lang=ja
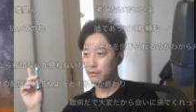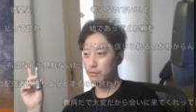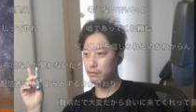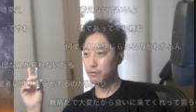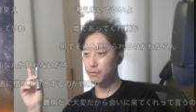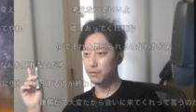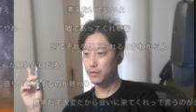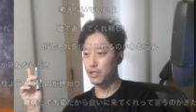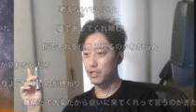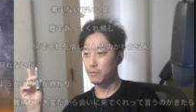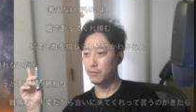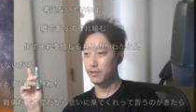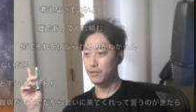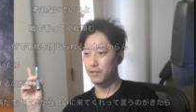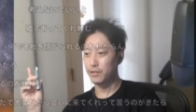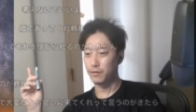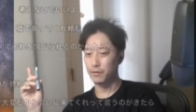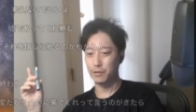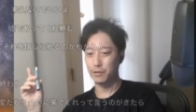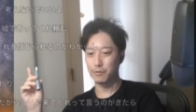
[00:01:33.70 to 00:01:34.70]
嘘に決まっ
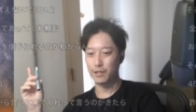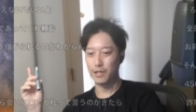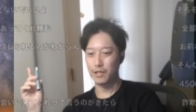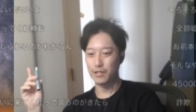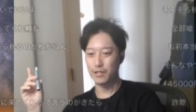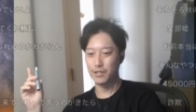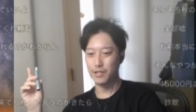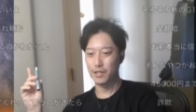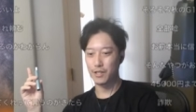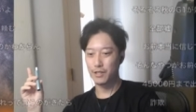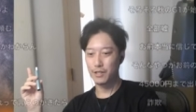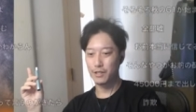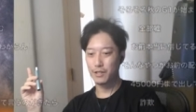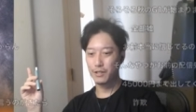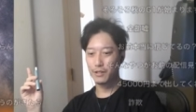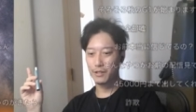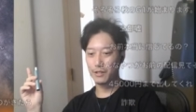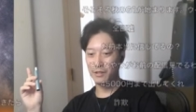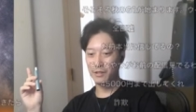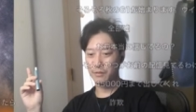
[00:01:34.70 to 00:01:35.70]
てんだろでもさじゃじゃ
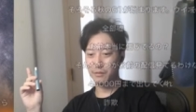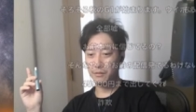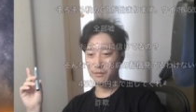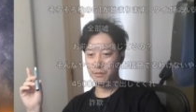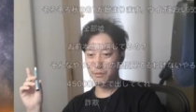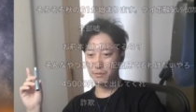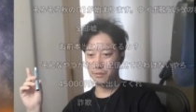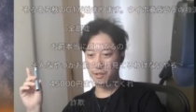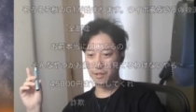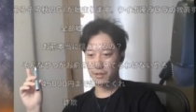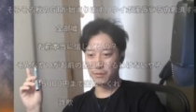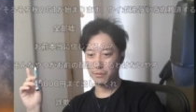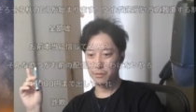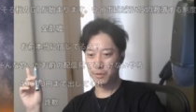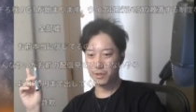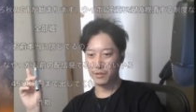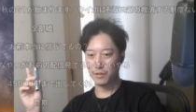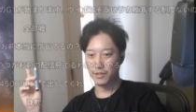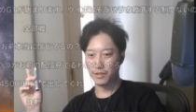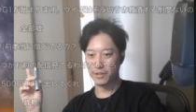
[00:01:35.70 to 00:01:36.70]
嘘か
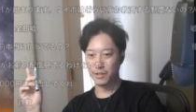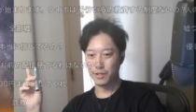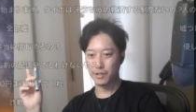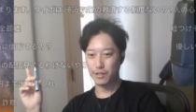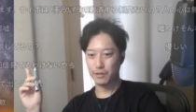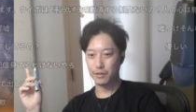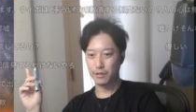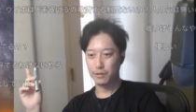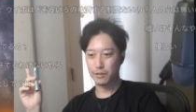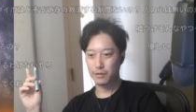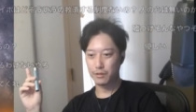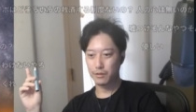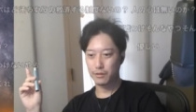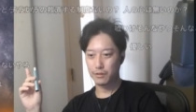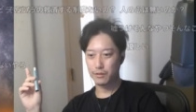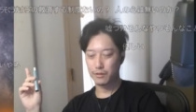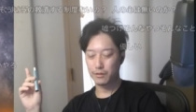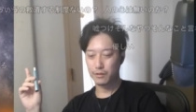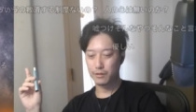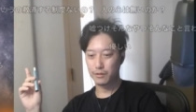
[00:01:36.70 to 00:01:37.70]
どうかはさ
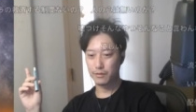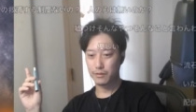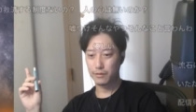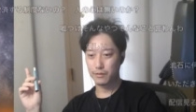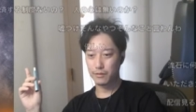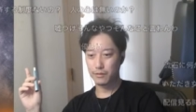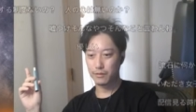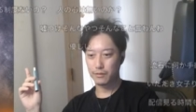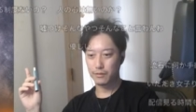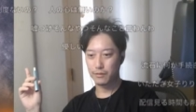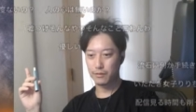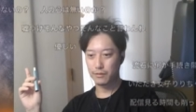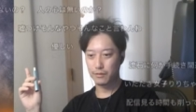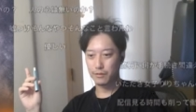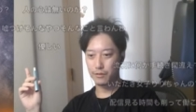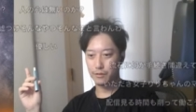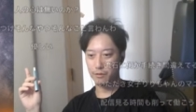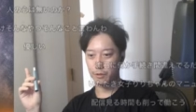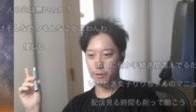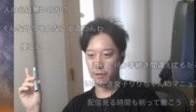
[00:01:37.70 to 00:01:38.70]

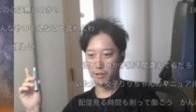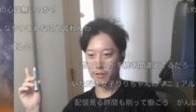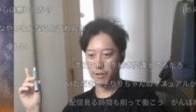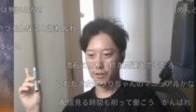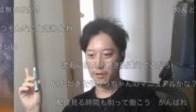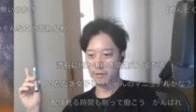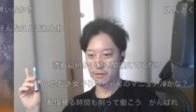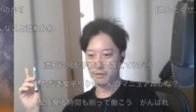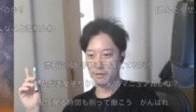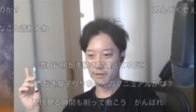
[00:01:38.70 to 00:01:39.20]
ちょっと待って